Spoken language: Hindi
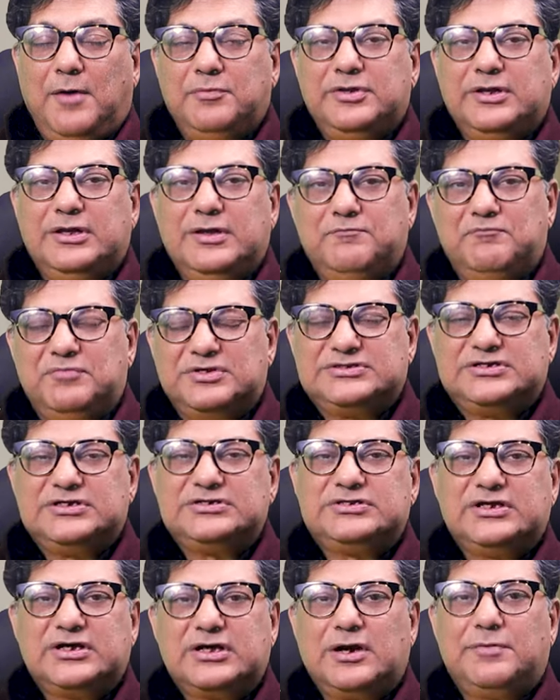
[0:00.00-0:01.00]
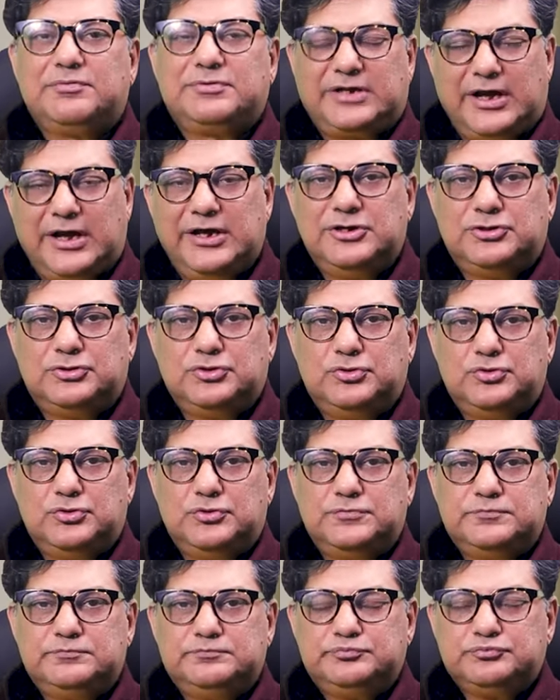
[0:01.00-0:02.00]
अब देखिए मसल्स अगर आप टाइट हो
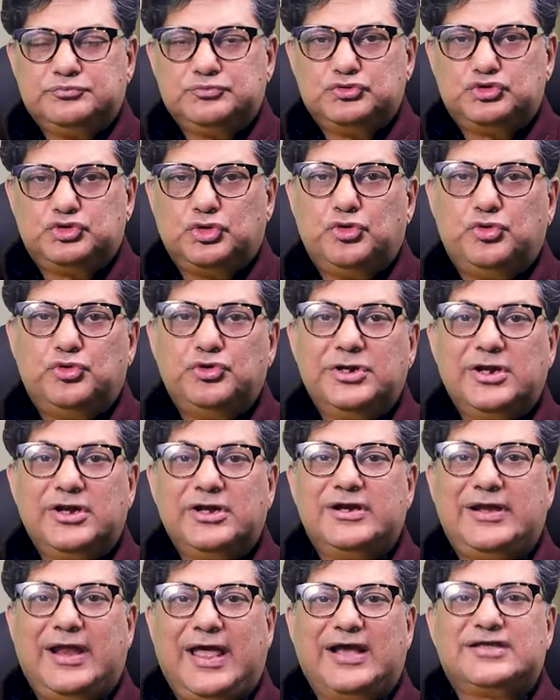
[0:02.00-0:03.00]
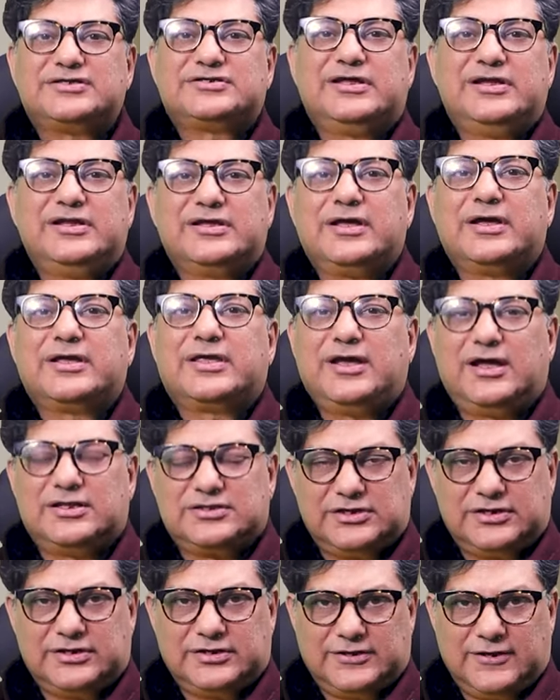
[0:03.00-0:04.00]
तो उन्हें रिलैक्स करने का क्या
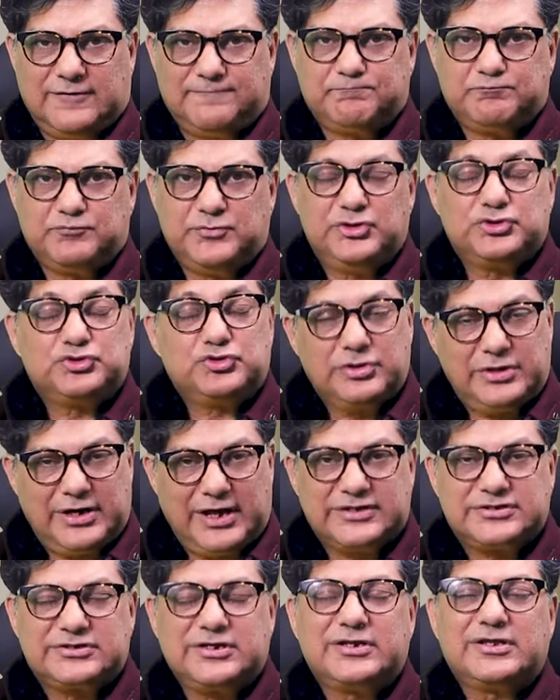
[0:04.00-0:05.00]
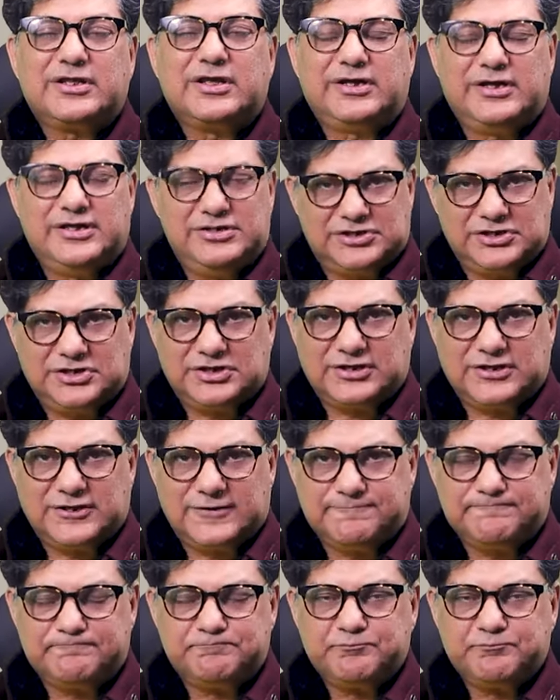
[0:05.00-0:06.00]
तरीका है इसको रिलैक्स करने के कई तरीके हैं